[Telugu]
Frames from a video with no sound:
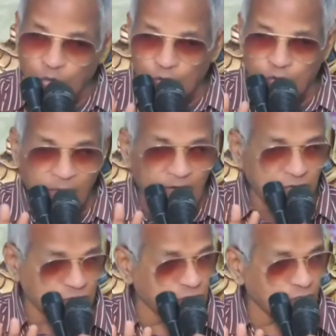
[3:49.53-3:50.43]
మూడు రోజులు
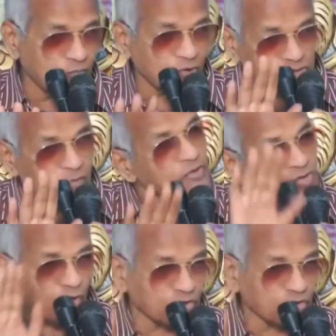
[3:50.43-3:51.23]
పట్టచ్చు మొత్తమే